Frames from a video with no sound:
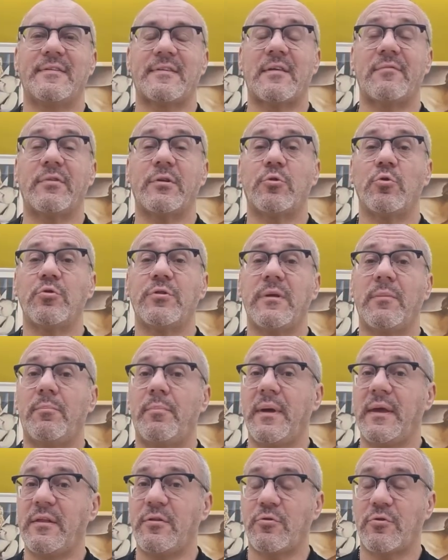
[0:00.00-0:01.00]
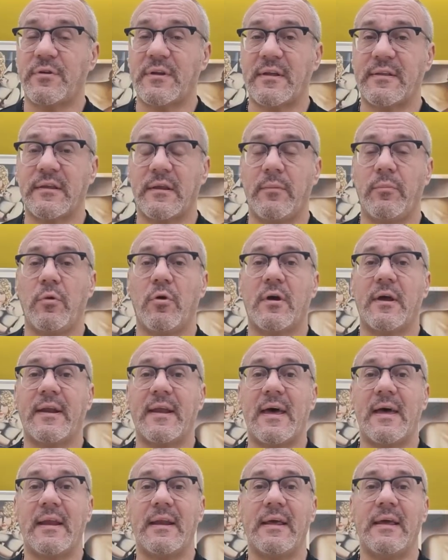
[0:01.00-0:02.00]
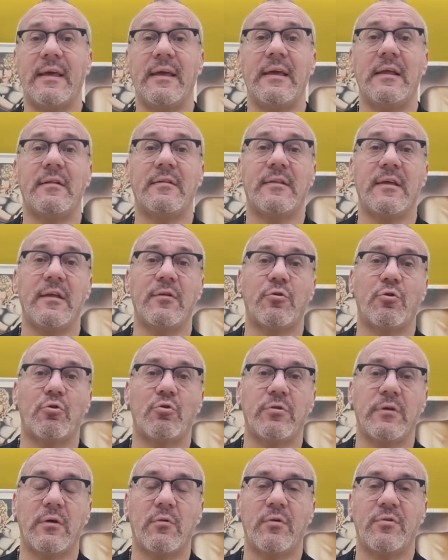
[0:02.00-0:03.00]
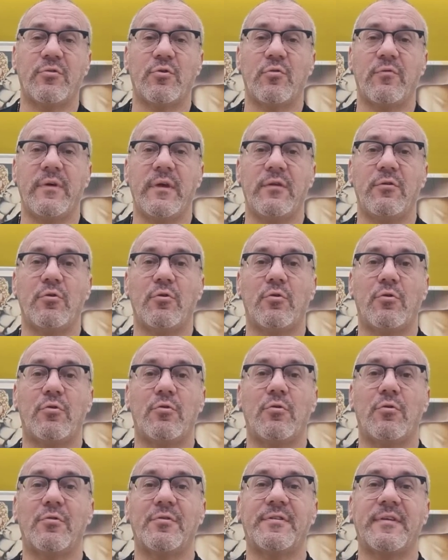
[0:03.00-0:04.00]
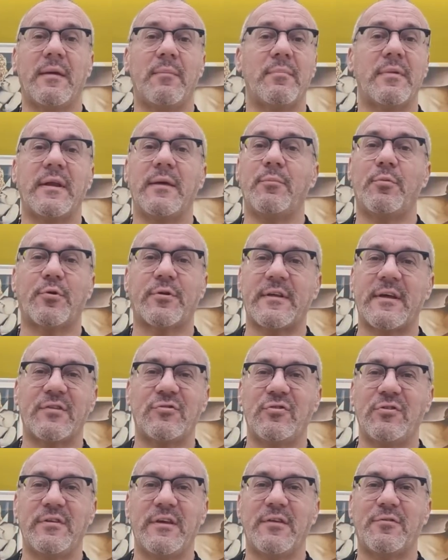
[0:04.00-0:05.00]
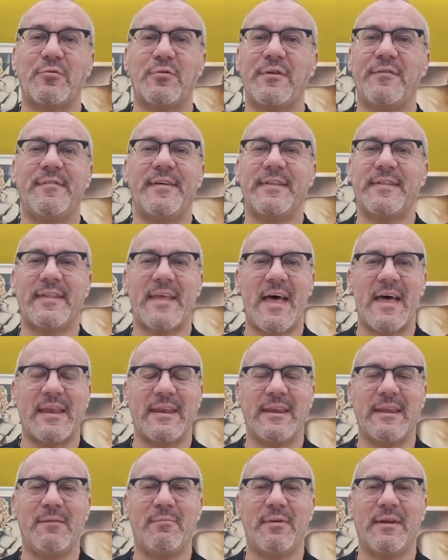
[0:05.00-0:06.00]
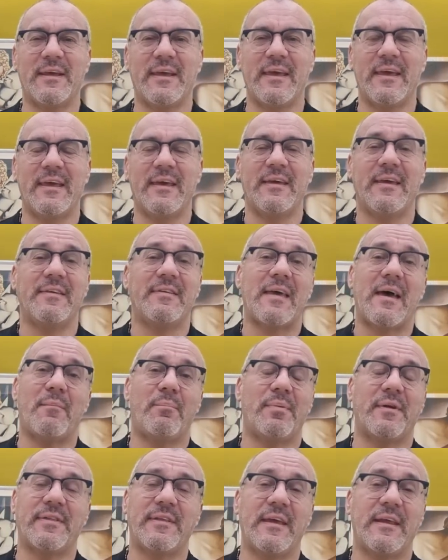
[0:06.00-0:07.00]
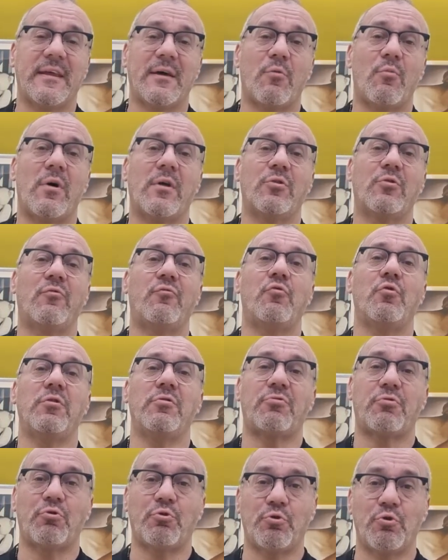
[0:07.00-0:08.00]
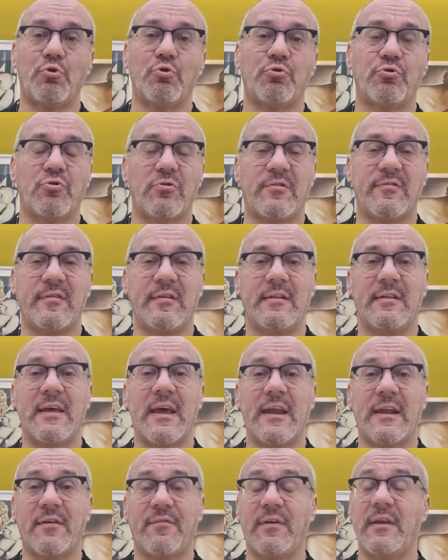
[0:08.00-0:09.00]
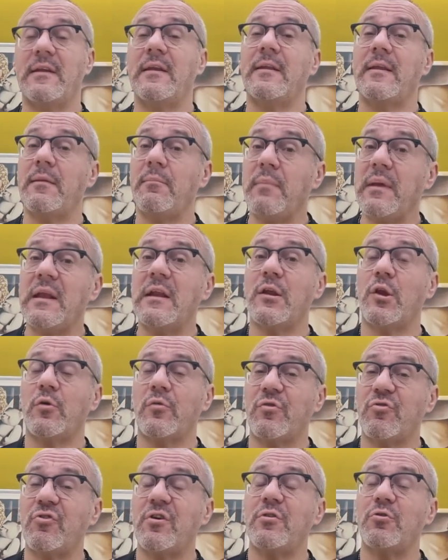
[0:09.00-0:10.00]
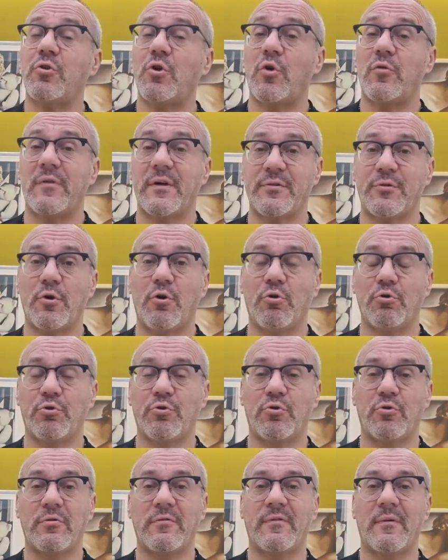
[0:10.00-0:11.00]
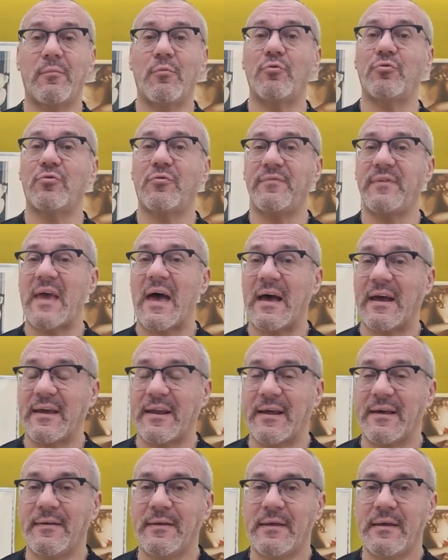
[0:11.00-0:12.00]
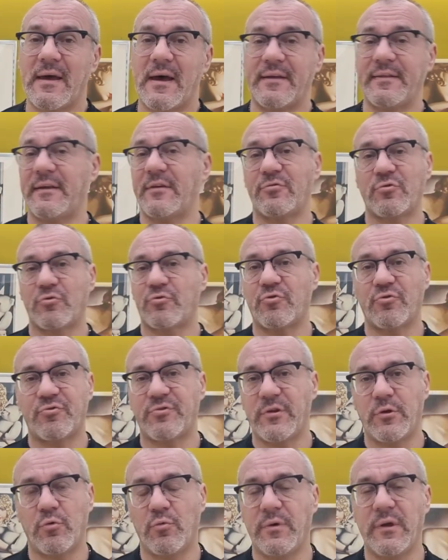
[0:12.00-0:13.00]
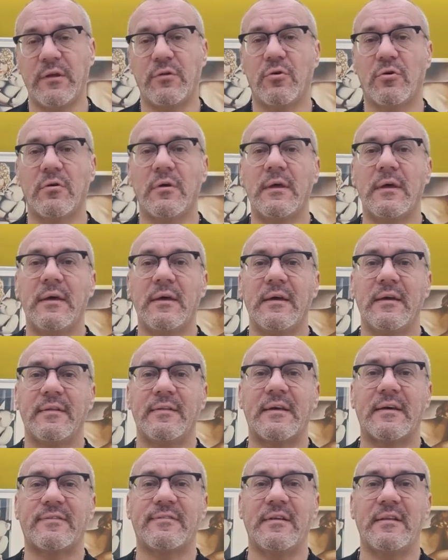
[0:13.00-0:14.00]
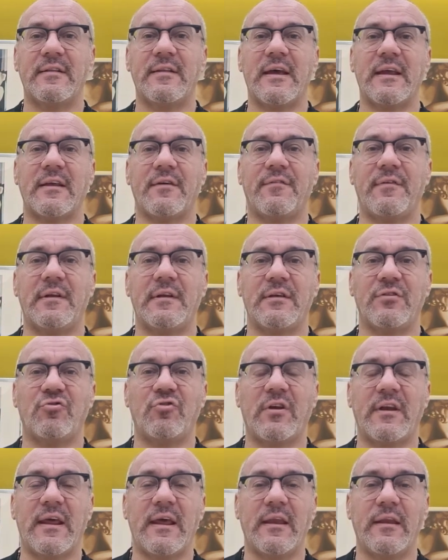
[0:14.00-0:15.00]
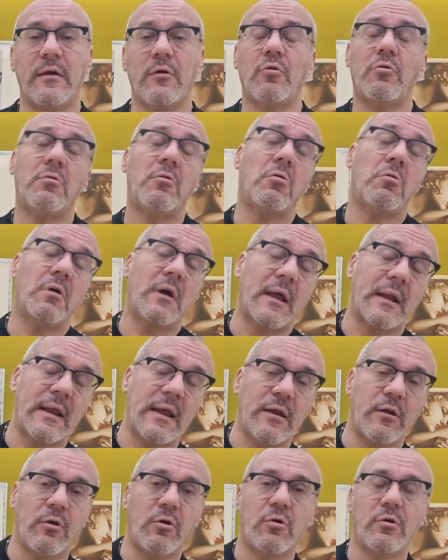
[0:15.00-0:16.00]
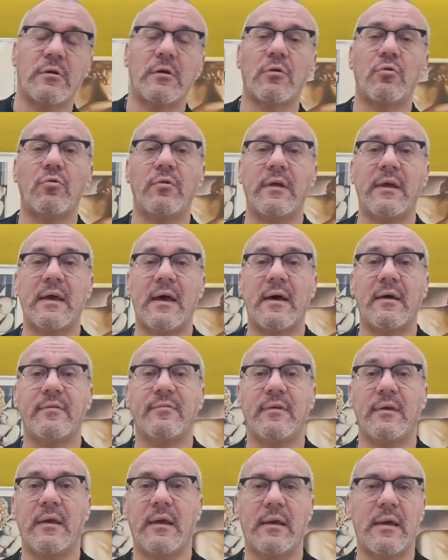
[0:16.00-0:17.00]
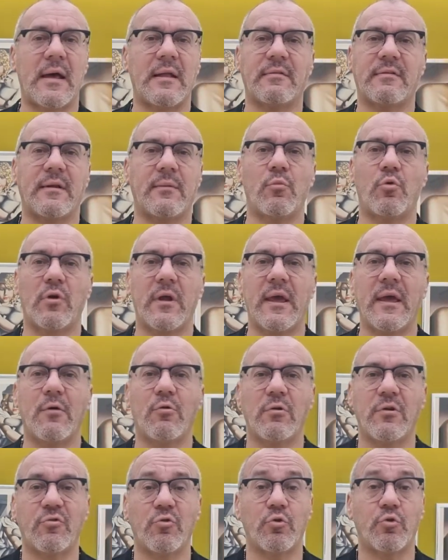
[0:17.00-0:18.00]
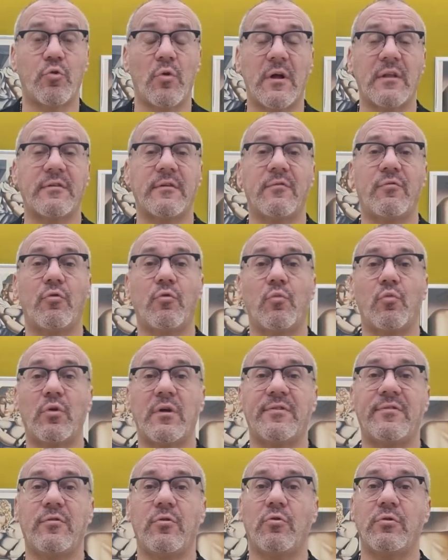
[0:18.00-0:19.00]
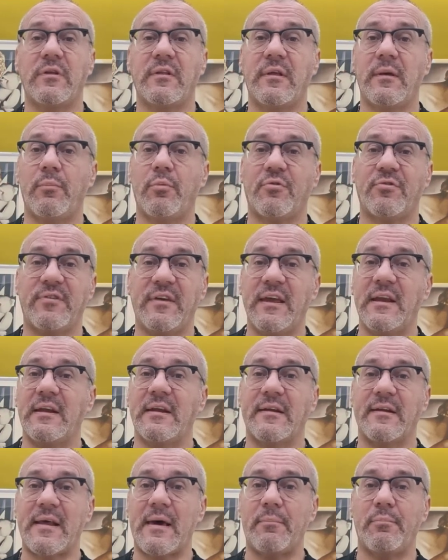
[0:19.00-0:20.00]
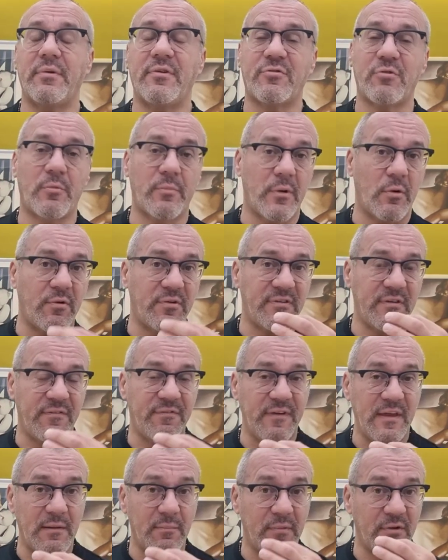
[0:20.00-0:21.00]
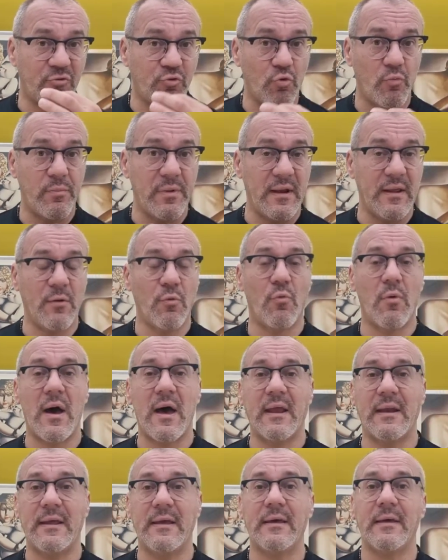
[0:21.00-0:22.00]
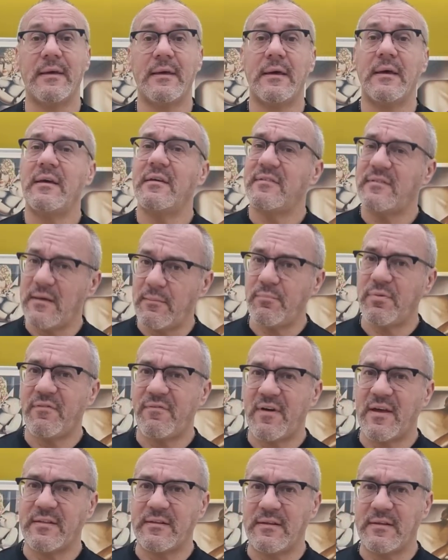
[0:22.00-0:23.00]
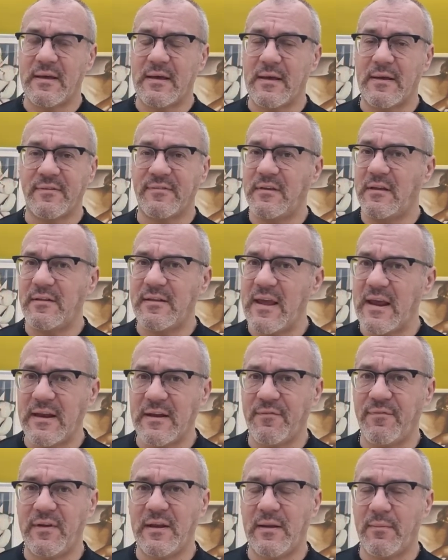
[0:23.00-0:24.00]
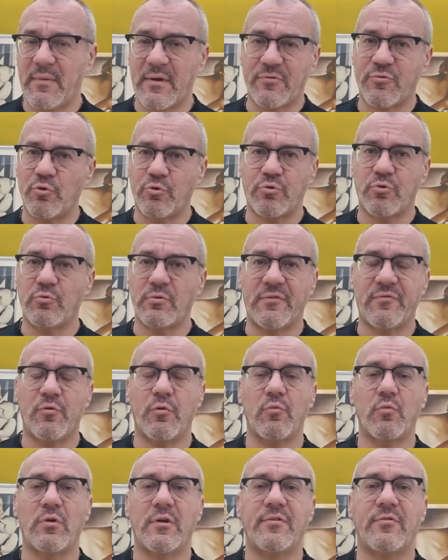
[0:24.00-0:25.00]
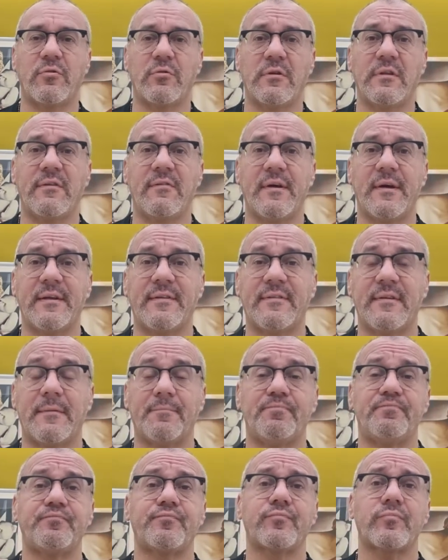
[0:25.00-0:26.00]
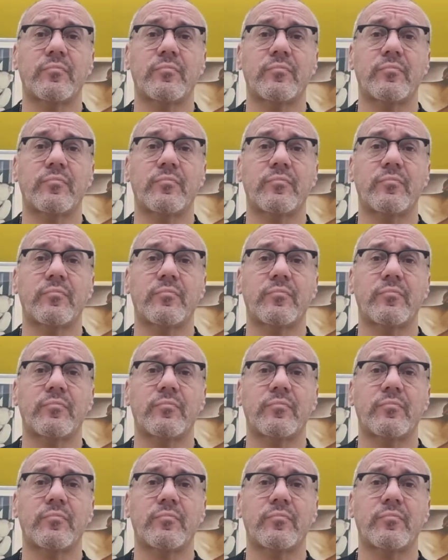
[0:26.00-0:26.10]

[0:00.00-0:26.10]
Salve a tutti, bentornati nel mio canale. Il titolo di questo video oh, sembra riportarci indietro di vent'anni perché appartiene a quando fu introdotto il sildenafil nel 1998, il famoso Viagra, adesso sostituito da sildenafil generico o galenico in alcuni casi e altre molecole sotto altre formulazioni tipo Sile, Rabbeson, questi film sublinguali sempre fatti da sildenafil ma sotto una formulazione diversa